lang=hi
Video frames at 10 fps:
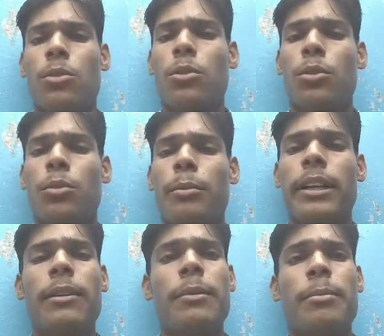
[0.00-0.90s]
तो
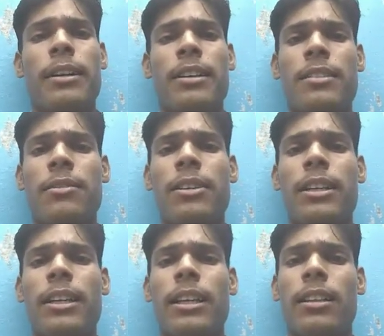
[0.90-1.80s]
मैंने भी पार्टिसिपेट
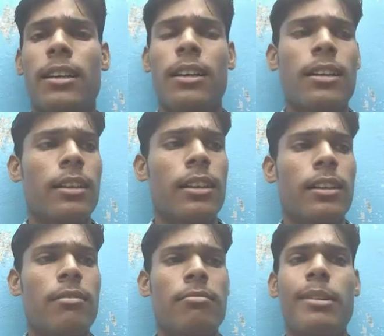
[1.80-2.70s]
किया था
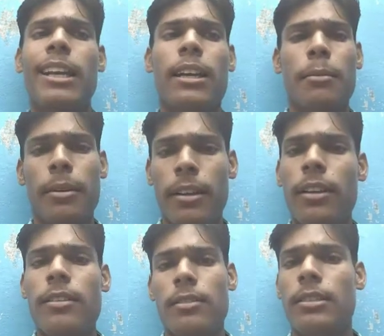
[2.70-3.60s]
लेकिन मेरा कभी
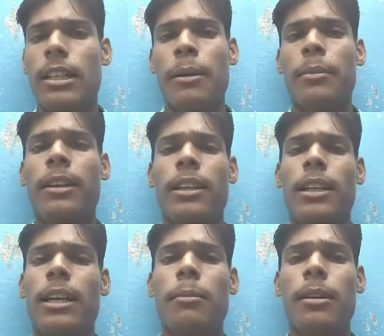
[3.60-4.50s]
नाम ही नहीं
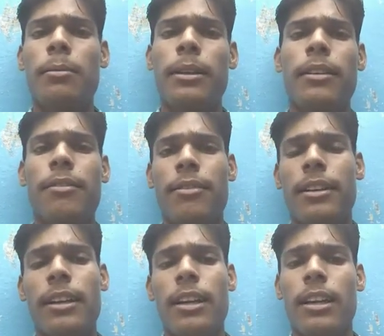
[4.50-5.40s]
आया बट मेरे
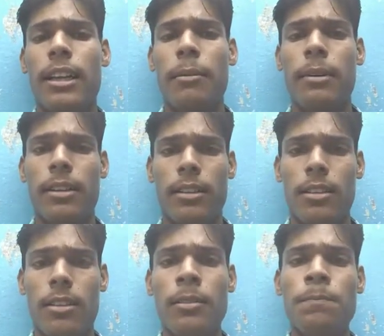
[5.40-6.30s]
फ्रेंड का नाम आया
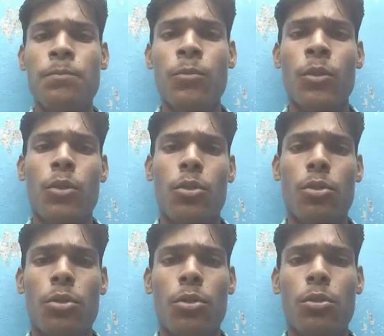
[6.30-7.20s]
था
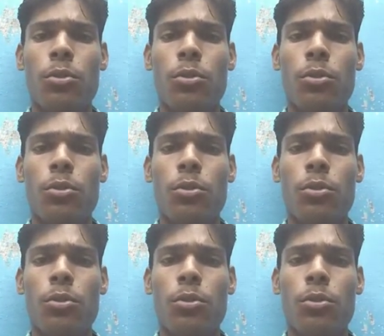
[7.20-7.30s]
तो